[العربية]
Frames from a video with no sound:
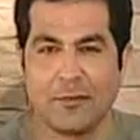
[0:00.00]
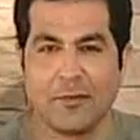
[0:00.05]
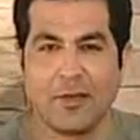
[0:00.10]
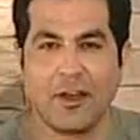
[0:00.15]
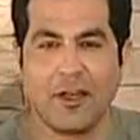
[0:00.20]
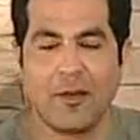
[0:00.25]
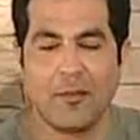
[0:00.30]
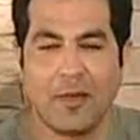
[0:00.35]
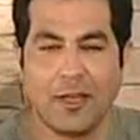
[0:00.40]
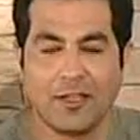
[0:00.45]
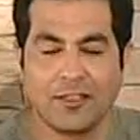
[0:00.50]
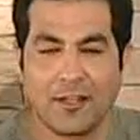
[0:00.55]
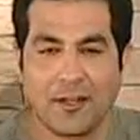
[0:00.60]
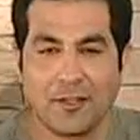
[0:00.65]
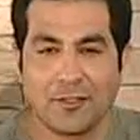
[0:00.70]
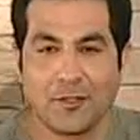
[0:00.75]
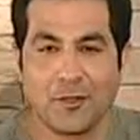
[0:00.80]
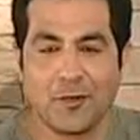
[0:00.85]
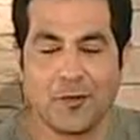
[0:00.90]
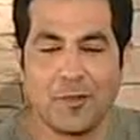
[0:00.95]
برحب
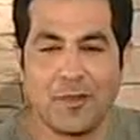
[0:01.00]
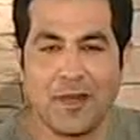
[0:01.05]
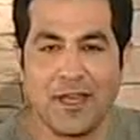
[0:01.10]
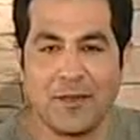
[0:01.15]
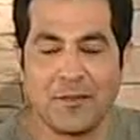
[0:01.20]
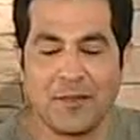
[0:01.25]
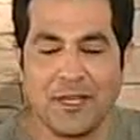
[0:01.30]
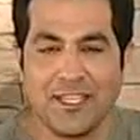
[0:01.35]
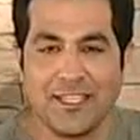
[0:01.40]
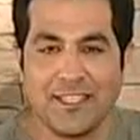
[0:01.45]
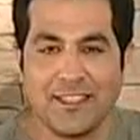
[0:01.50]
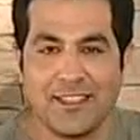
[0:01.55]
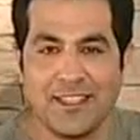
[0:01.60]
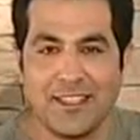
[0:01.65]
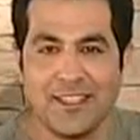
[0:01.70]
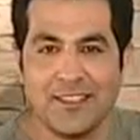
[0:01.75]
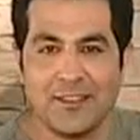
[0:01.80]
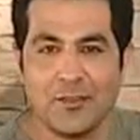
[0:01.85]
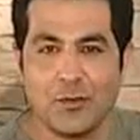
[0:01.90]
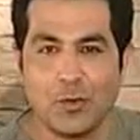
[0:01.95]
بحضراتكم من
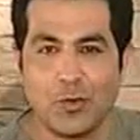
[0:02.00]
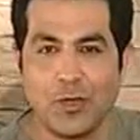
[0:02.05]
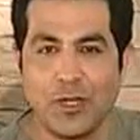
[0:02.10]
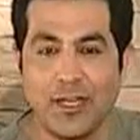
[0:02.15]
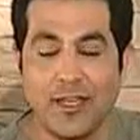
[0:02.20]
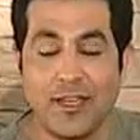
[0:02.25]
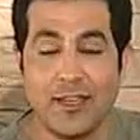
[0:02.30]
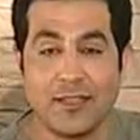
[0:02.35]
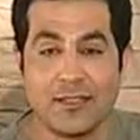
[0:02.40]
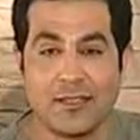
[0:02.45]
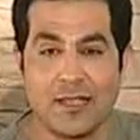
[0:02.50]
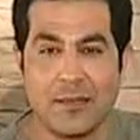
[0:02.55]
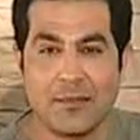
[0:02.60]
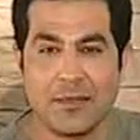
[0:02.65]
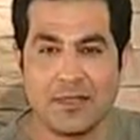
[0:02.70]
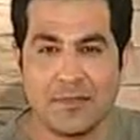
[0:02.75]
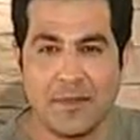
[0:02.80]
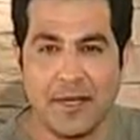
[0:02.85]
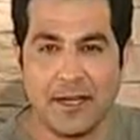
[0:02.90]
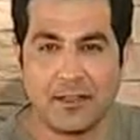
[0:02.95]
جديد
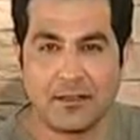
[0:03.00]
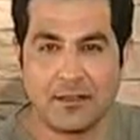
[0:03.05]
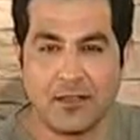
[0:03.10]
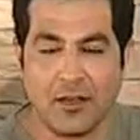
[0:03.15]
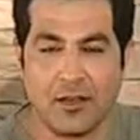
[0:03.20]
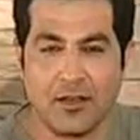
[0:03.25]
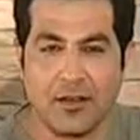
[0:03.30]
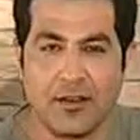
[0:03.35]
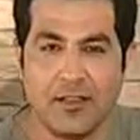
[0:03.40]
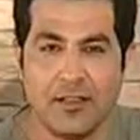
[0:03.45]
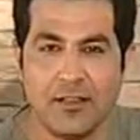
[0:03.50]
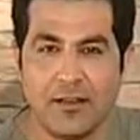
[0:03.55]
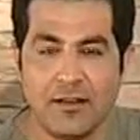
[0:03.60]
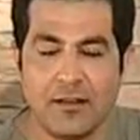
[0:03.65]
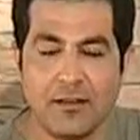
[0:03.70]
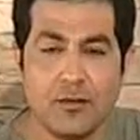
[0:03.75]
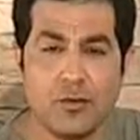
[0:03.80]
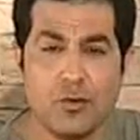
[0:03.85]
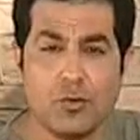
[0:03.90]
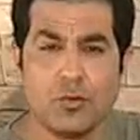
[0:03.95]
وزي ما سمعنا
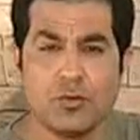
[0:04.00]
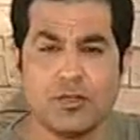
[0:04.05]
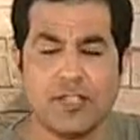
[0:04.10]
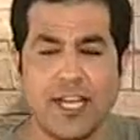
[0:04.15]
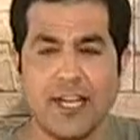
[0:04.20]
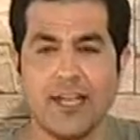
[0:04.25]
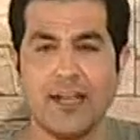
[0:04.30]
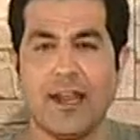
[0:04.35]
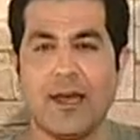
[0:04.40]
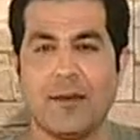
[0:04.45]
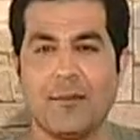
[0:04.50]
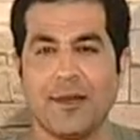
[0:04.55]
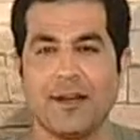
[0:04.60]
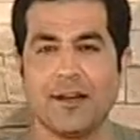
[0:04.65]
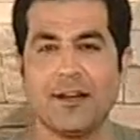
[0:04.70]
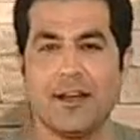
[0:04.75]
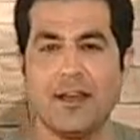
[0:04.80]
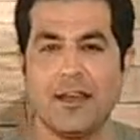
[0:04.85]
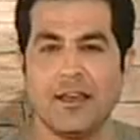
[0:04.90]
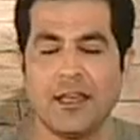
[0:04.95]
التقرير انه تل
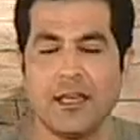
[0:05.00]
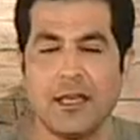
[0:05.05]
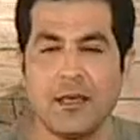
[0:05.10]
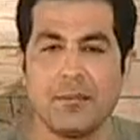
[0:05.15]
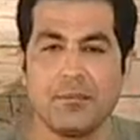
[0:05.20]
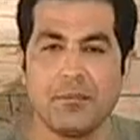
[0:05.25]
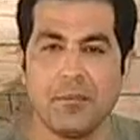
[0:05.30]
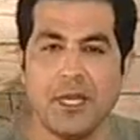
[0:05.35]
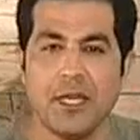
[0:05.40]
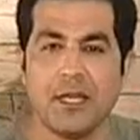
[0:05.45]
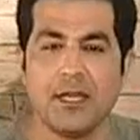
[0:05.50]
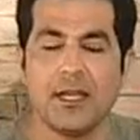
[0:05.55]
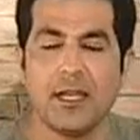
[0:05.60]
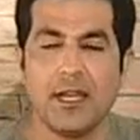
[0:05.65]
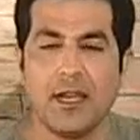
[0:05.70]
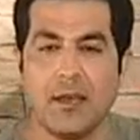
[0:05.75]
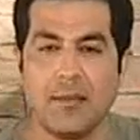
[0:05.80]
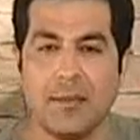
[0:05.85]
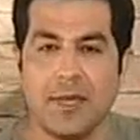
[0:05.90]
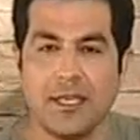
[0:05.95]
العمارنه من
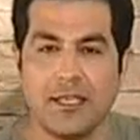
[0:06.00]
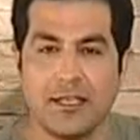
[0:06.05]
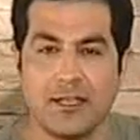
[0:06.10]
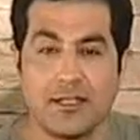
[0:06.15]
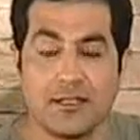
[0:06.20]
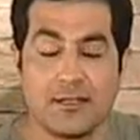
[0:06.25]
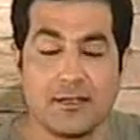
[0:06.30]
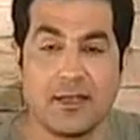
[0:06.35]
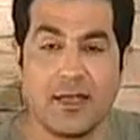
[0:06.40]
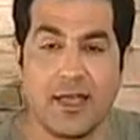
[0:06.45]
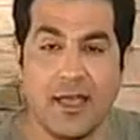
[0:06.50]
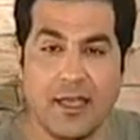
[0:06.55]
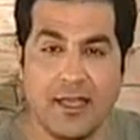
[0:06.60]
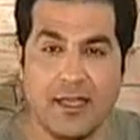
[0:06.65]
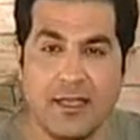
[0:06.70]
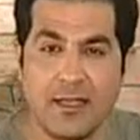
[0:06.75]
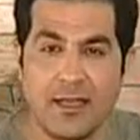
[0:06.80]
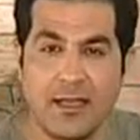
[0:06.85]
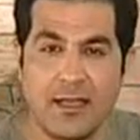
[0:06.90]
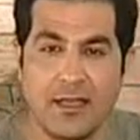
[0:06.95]
الاماكن
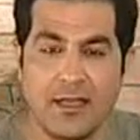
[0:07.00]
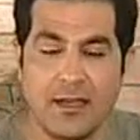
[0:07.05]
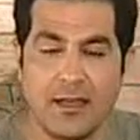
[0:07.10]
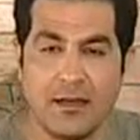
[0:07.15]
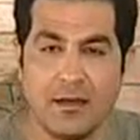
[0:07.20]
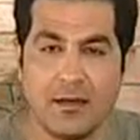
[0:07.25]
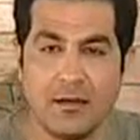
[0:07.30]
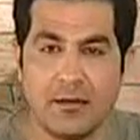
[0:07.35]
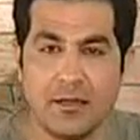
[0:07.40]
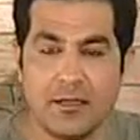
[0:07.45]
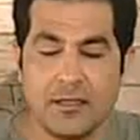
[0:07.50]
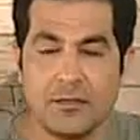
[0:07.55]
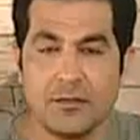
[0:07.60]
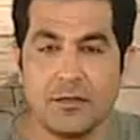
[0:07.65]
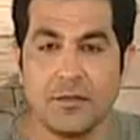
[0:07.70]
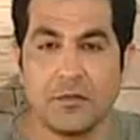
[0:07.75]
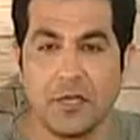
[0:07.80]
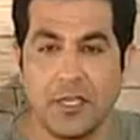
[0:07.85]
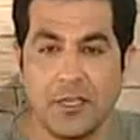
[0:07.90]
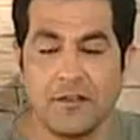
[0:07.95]
السياحيه اللي
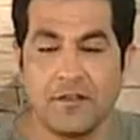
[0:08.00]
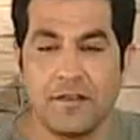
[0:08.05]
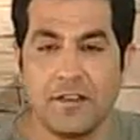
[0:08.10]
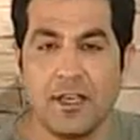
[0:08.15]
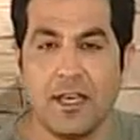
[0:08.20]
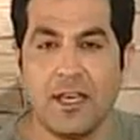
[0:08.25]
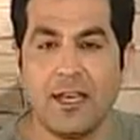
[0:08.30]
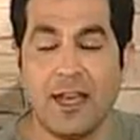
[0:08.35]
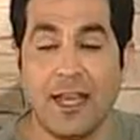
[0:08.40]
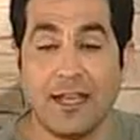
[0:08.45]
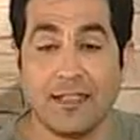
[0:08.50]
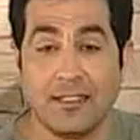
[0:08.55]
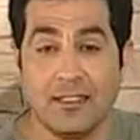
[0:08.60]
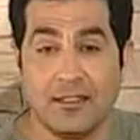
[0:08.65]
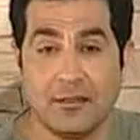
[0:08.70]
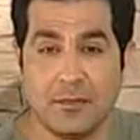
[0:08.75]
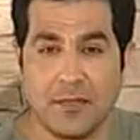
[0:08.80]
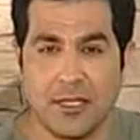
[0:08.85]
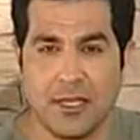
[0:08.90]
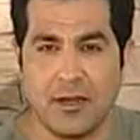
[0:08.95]
يمكن فيها
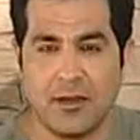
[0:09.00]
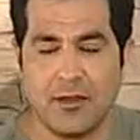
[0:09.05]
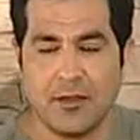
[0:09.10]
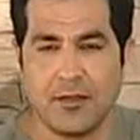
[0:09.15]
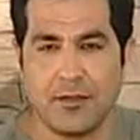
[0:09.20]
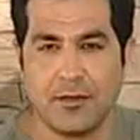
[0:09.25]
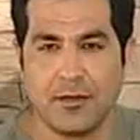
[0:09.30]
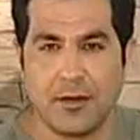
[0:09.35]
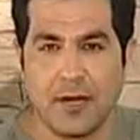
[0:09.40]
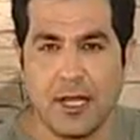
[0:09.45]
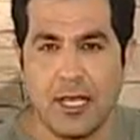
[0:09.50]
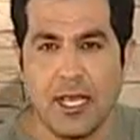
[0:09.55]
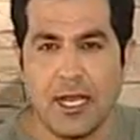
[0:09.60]
العديد من الاثار